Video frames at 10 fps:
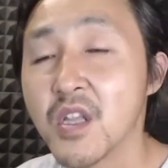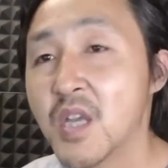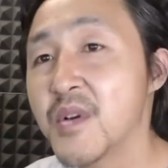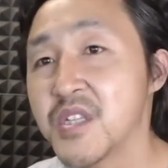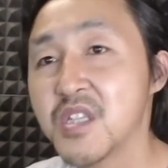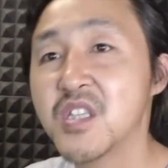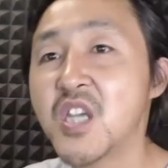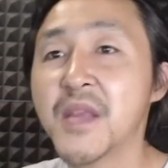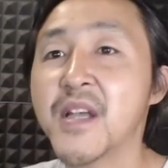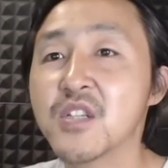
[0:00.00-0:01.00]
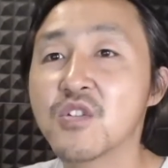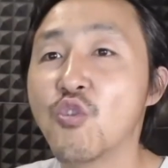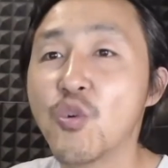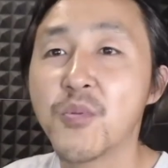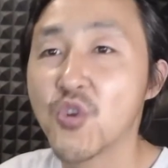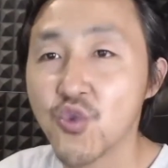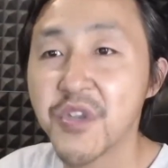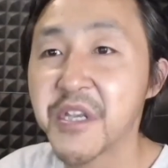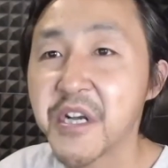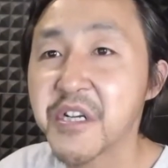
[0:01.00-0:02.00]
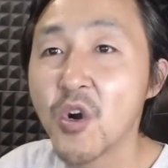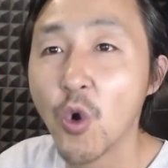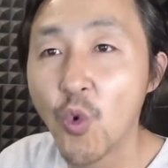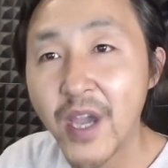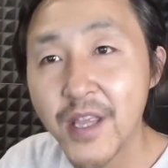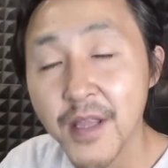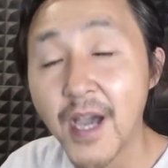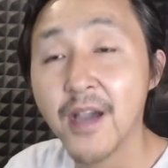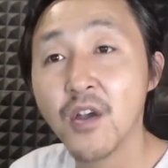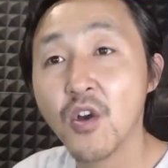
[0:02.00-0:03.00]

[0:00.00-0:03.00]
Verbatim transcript: 那么习下台之后会不会出现一个更坏的呢？